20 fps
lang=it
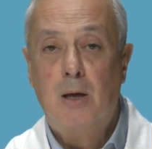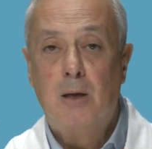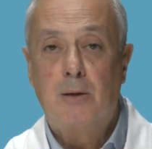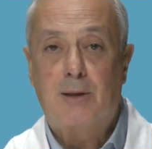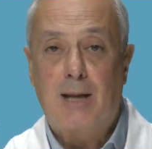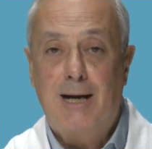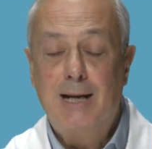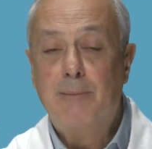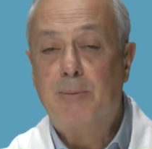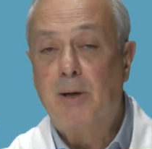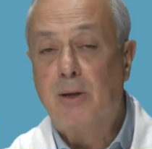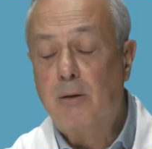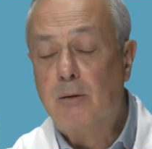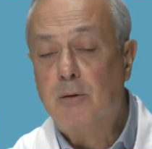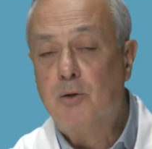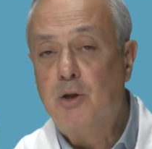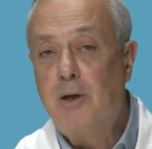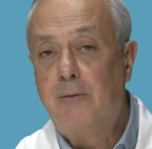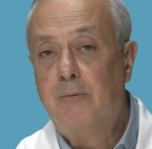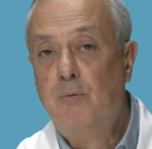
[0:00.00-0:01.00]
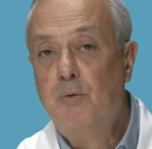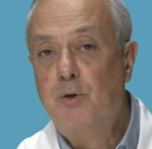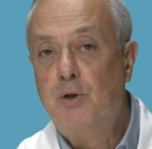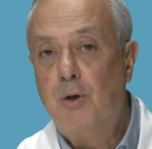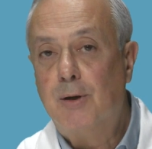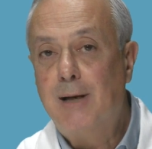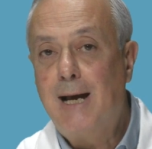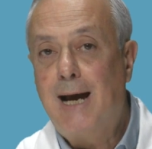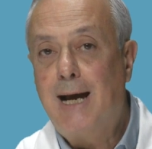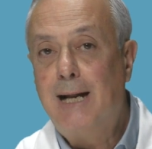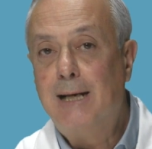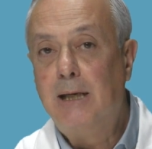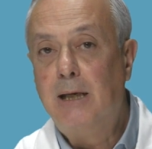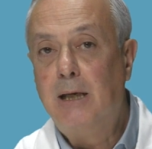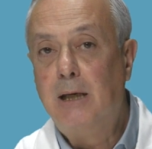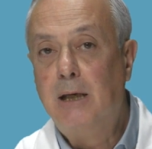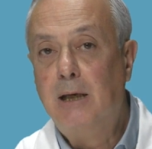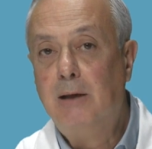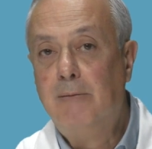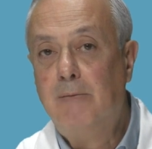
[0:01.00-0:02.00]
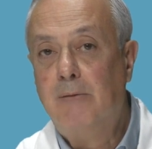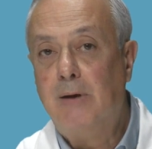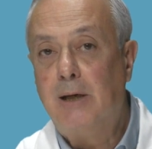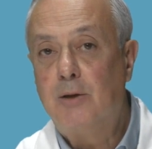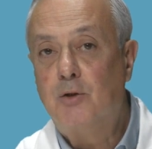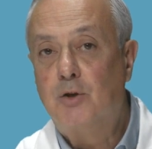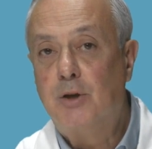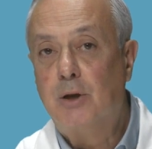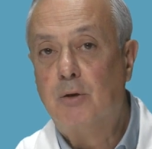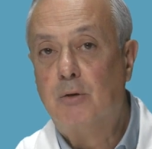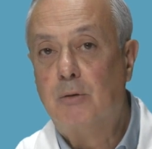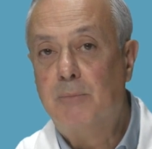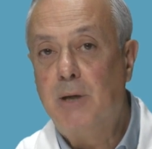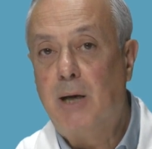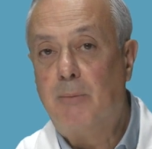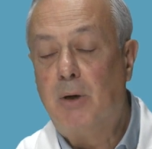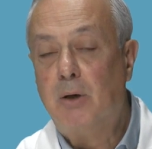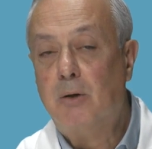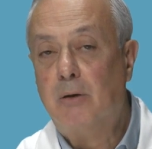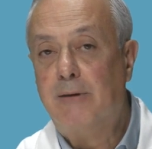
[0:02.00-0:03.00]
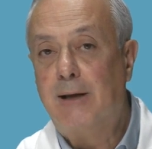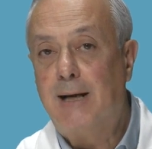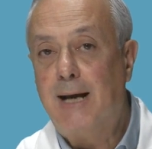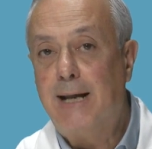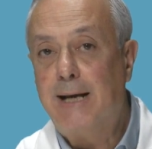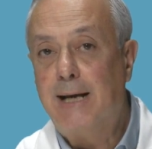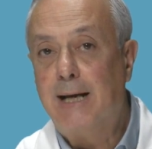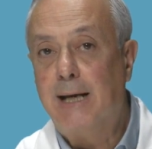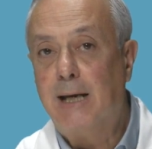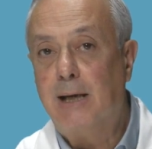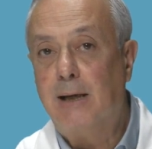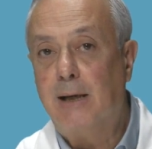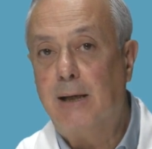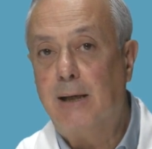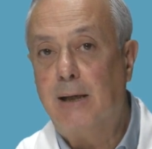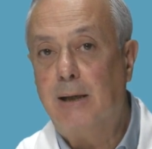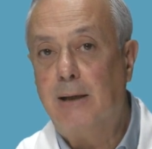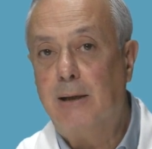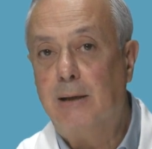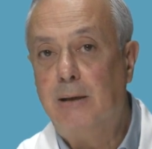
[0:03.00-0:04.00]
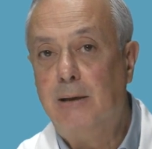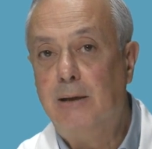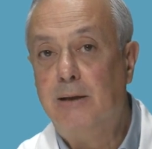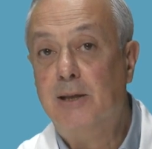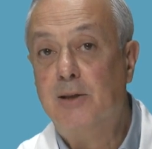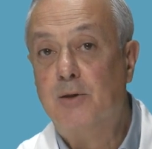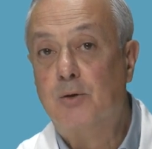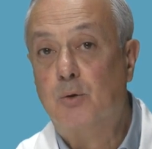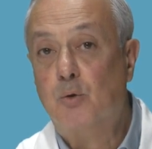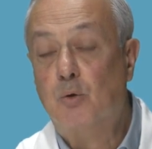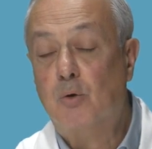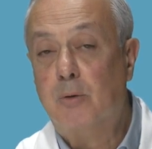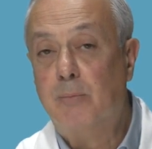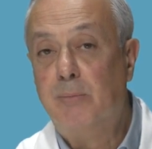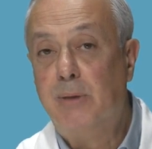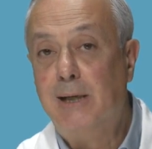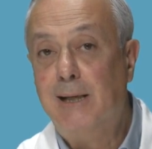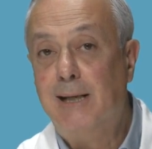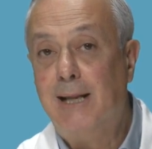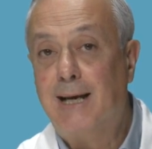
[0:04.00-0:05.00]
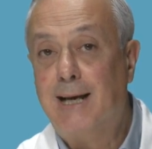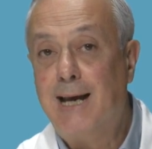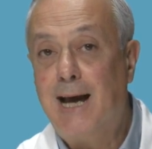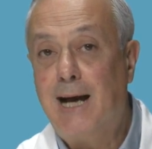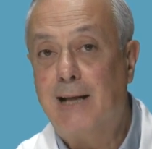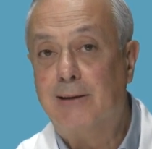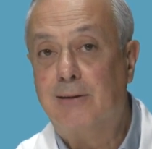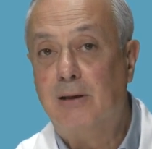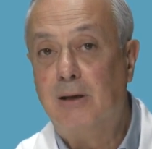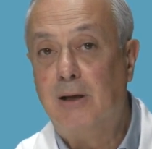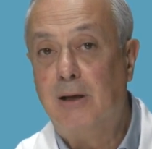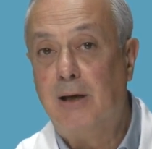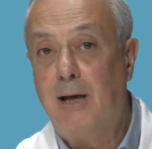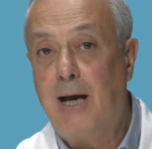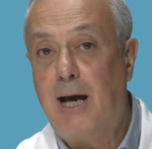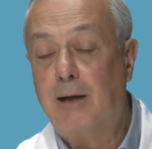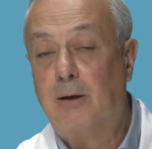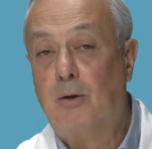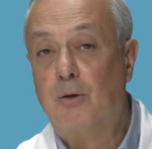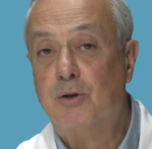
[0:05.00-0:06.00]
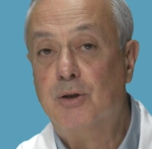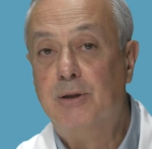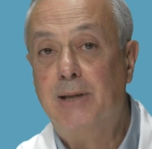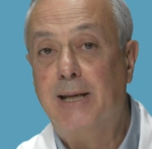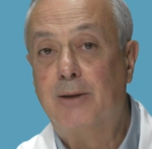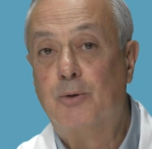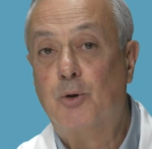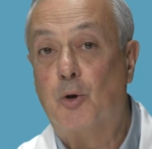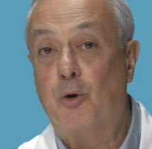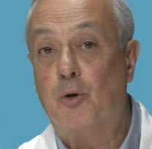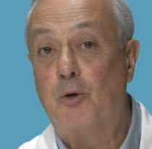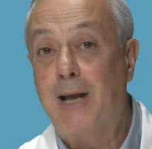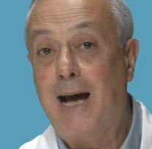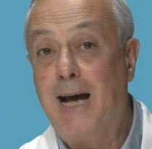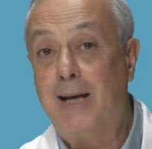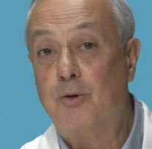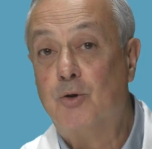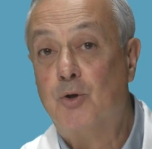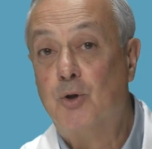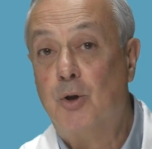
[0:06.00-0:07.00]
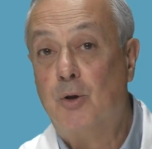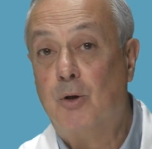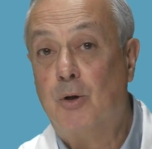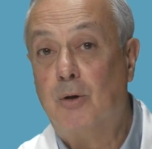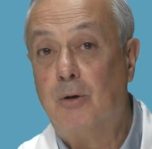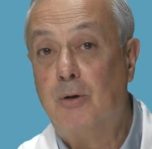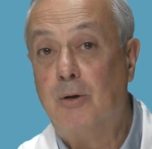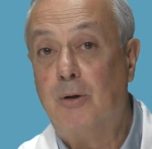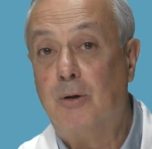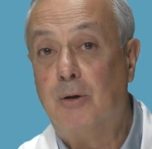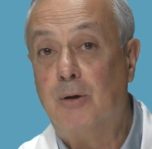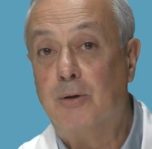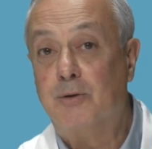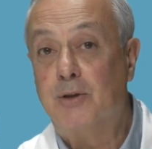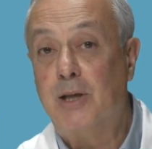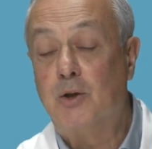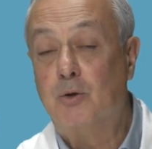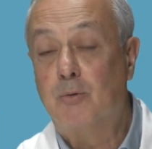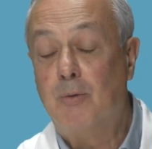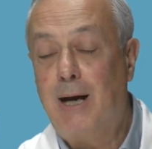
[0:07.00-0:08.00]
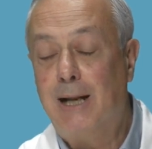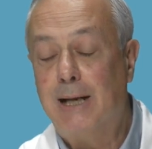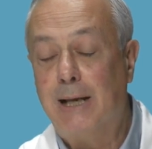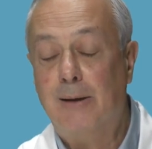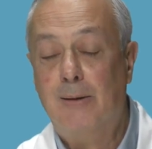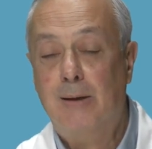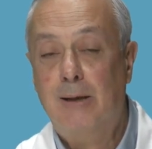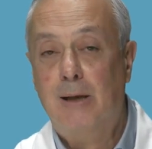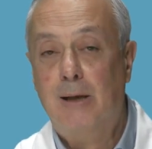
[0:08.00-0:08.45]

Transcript: Tra le patologie funzionali invece dobbiamo annoverare eh, eh i disturbi legati al cosiddetto rodaggio eh, sessuale